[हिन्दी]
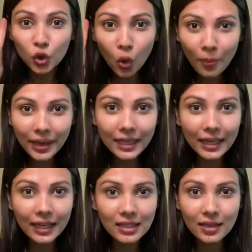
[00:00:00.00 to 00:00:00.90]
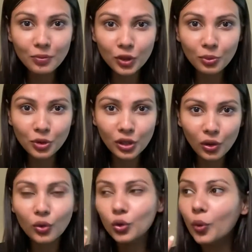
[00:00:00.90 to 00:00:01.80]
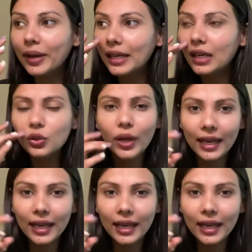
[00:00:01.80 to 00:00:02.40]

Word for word: दो महीने का सब्सक्रिप्शन लो दो महीने का तो